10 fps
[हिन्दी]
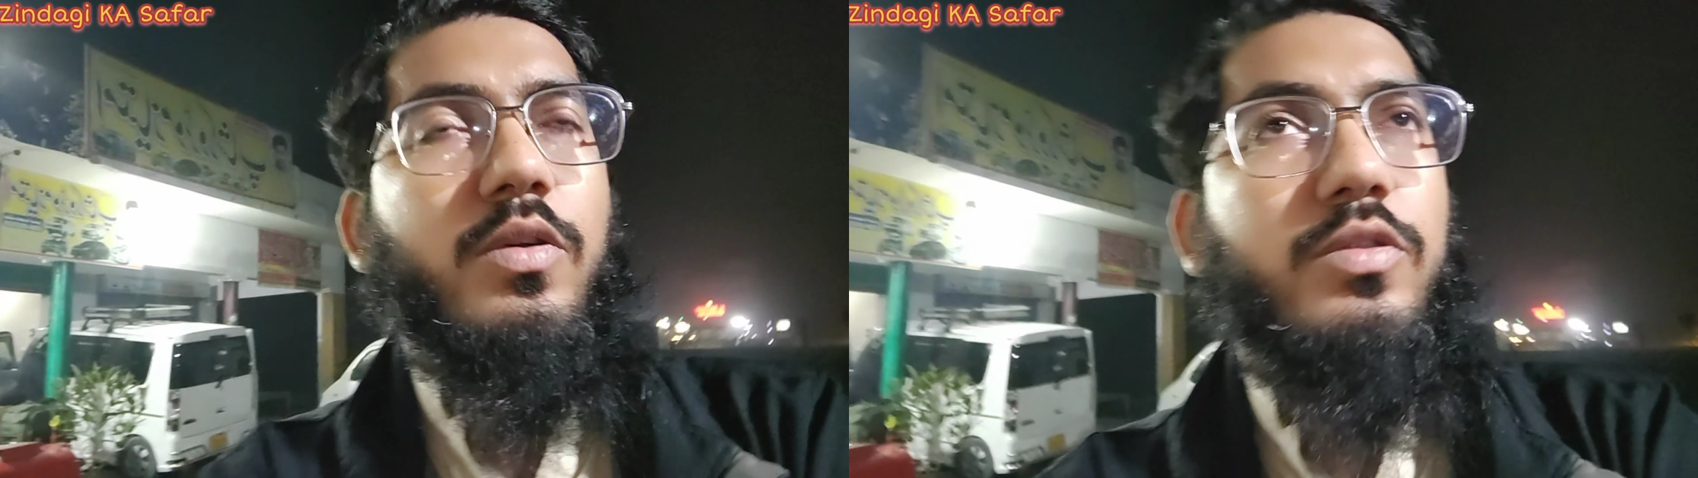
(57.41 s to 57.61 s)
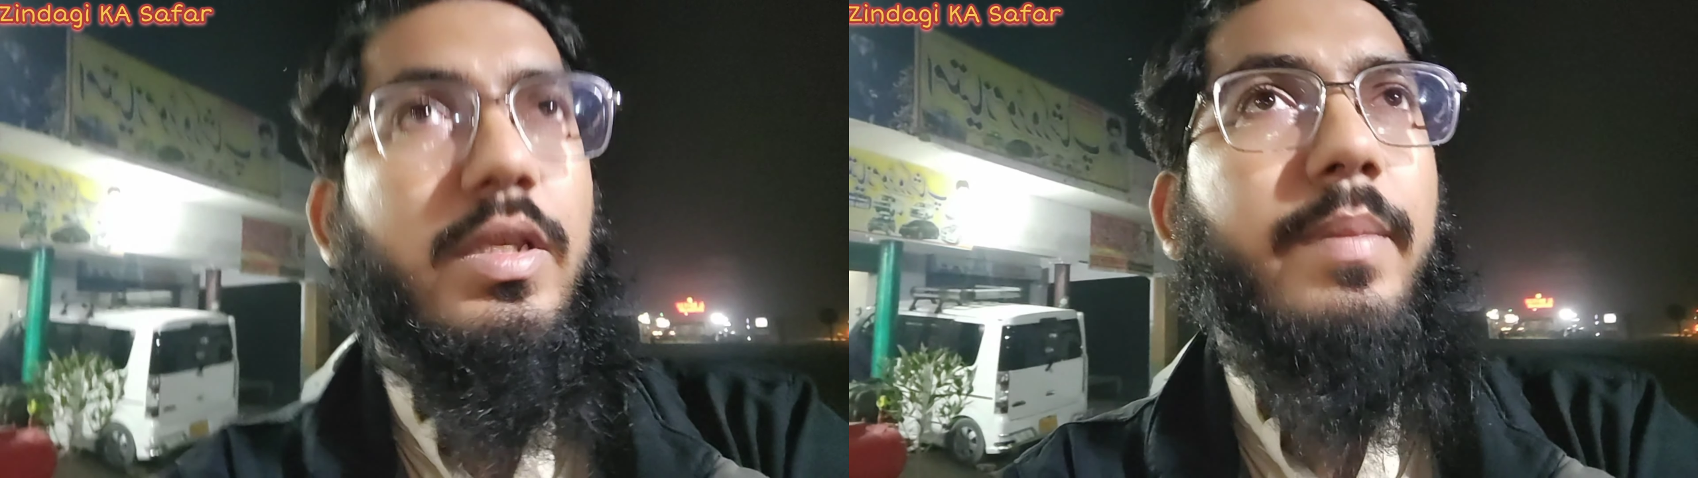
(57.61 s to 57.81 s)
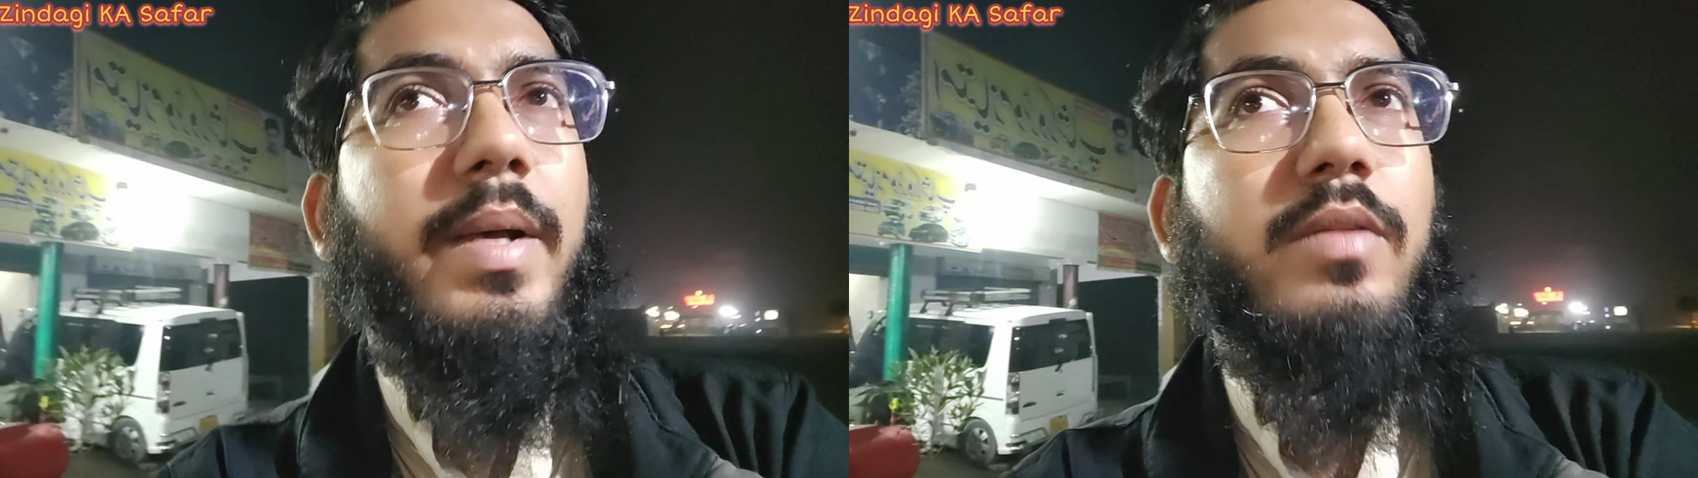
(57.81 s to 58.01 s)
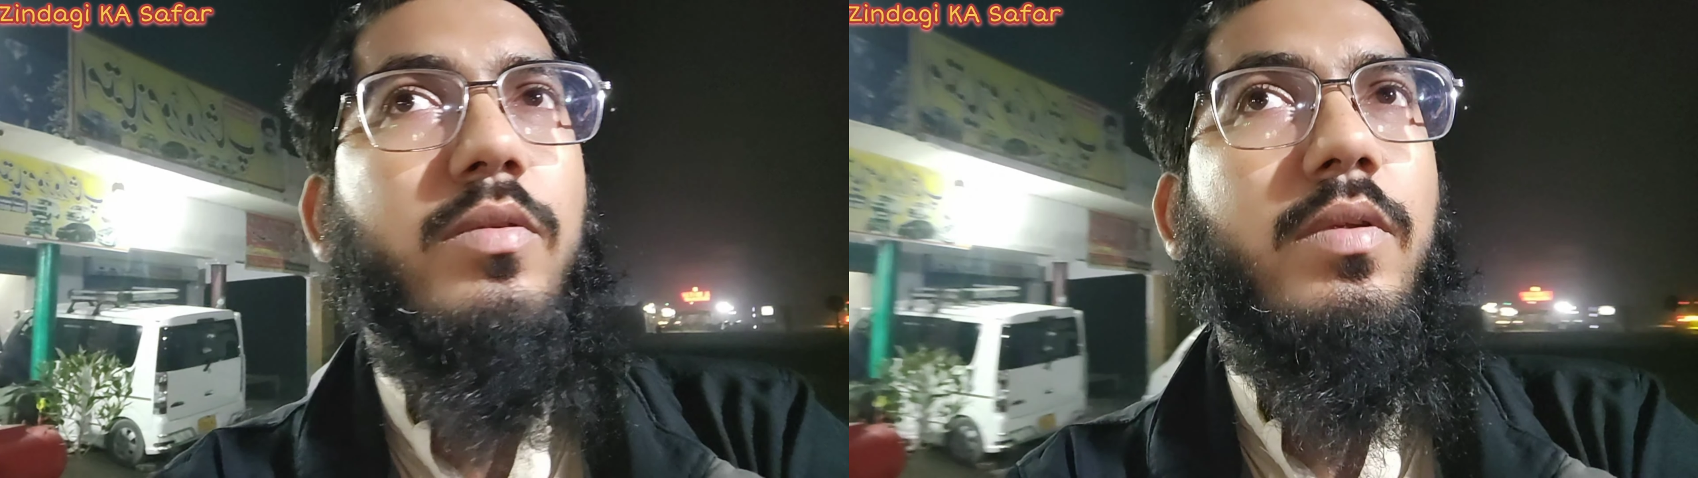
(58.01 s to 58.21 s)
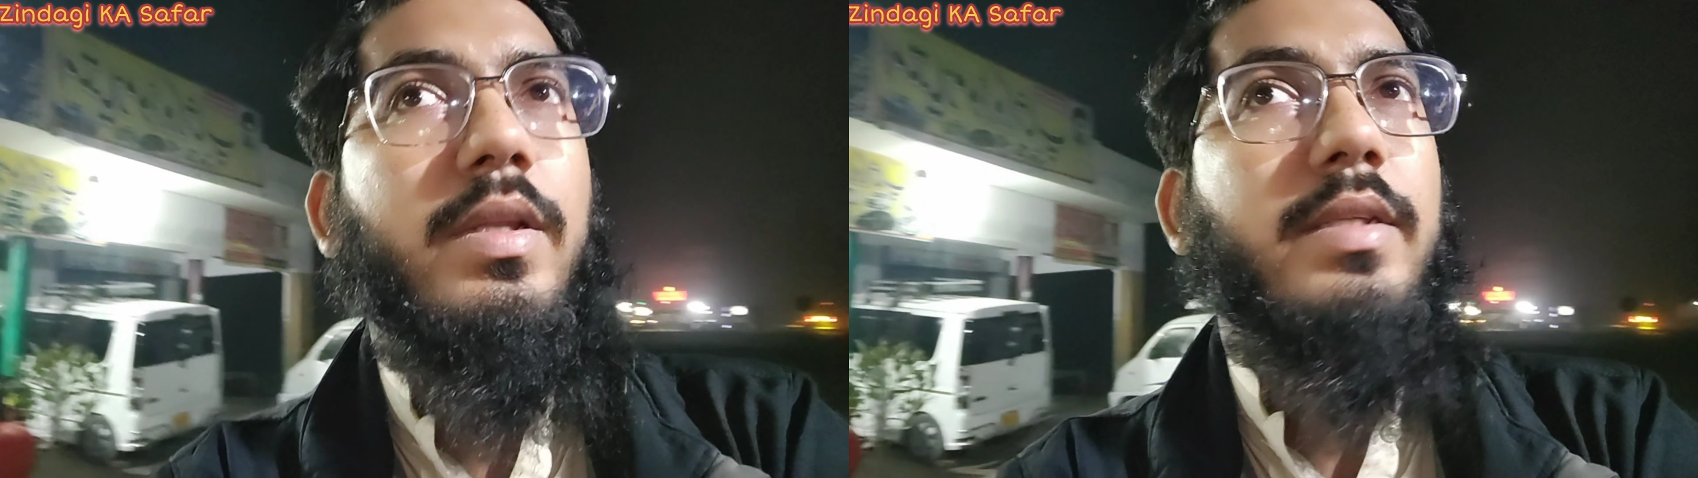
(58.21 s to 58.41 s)
उसके बाद
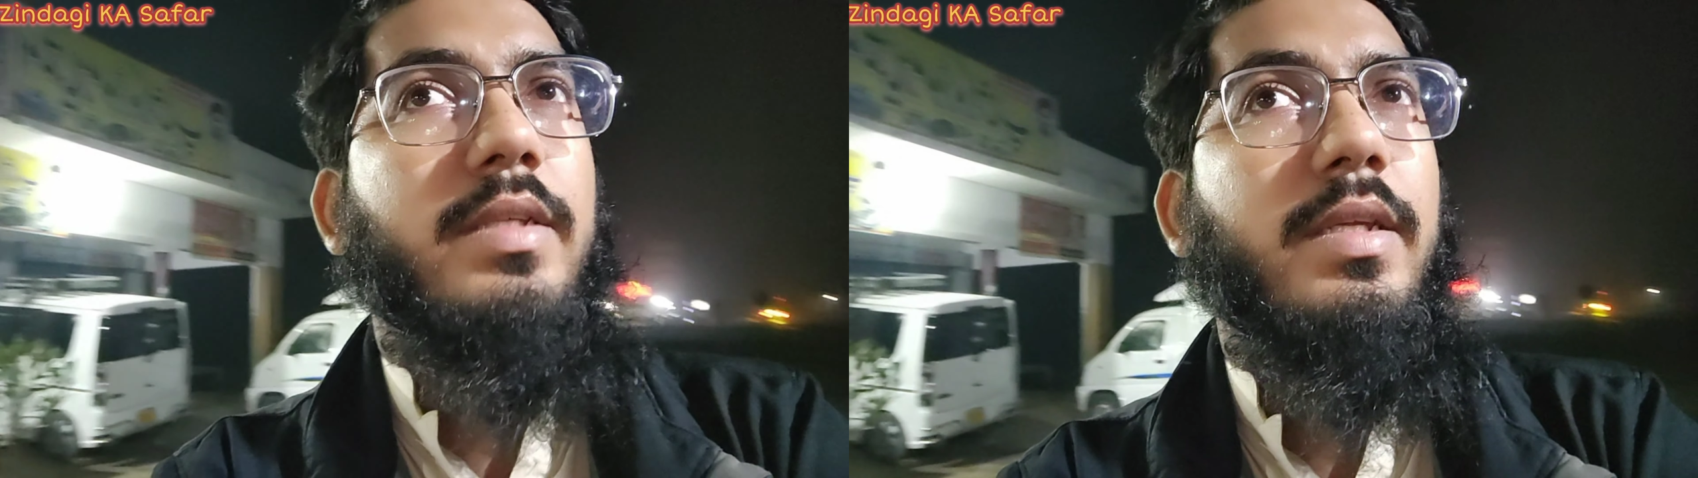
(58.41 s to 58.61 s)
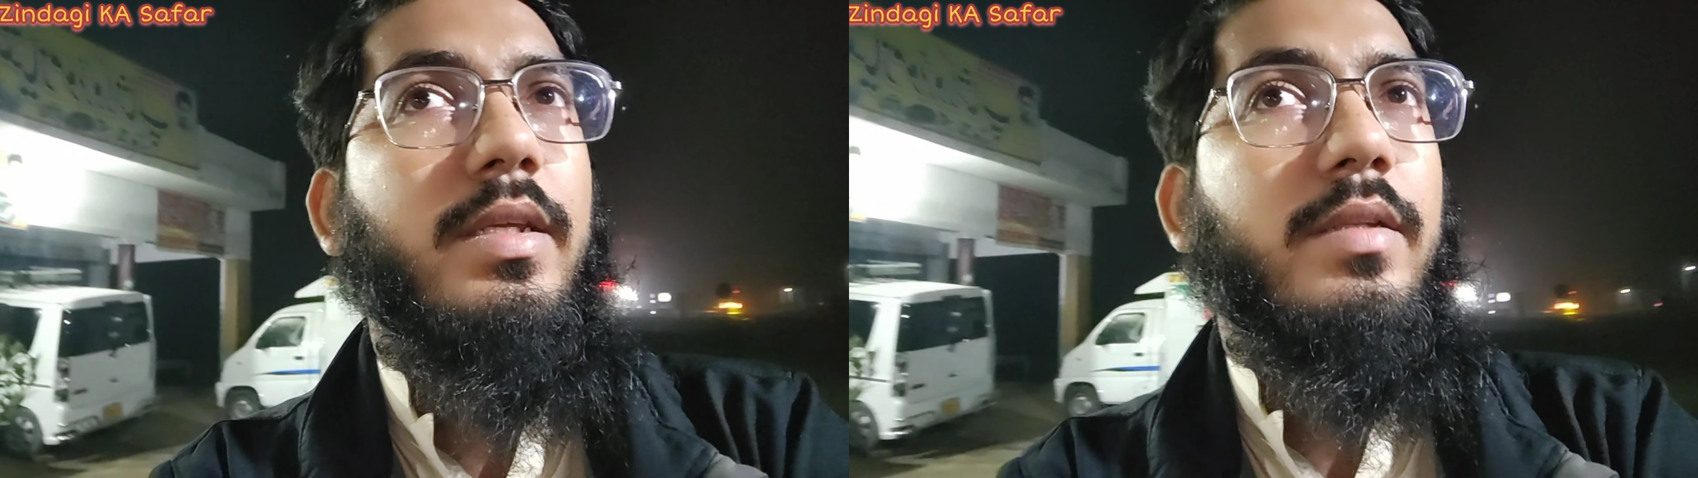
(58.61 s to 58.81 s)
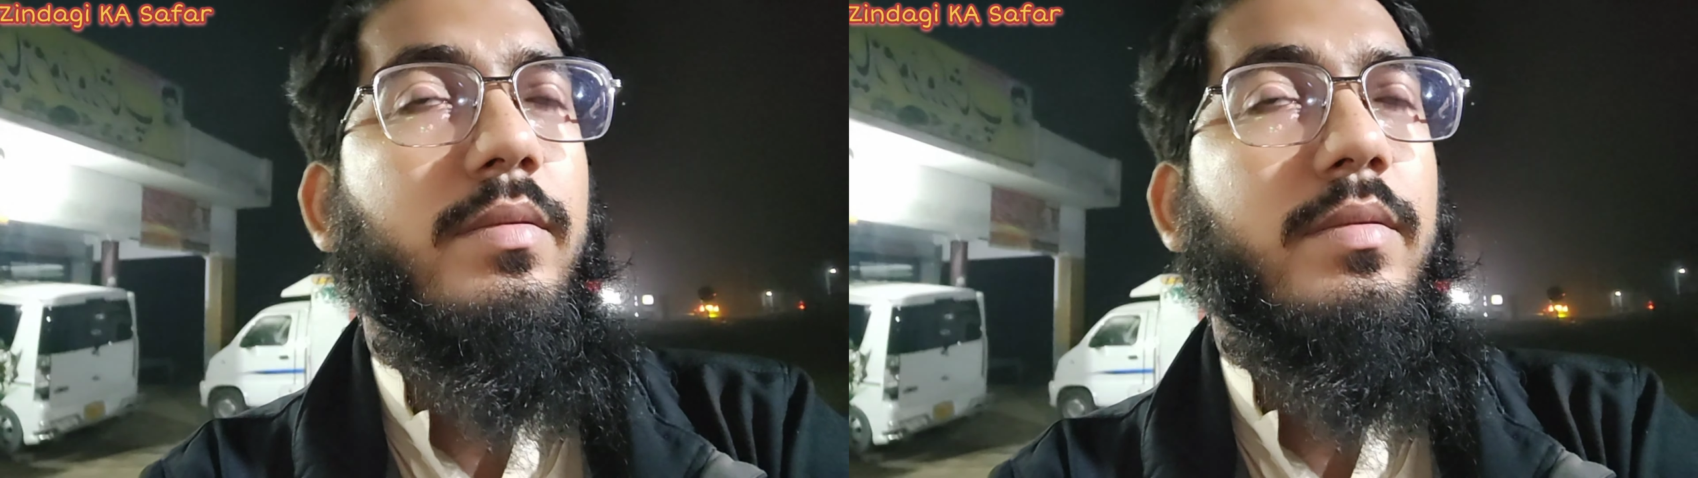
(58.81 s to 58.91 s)
उन्होंने जी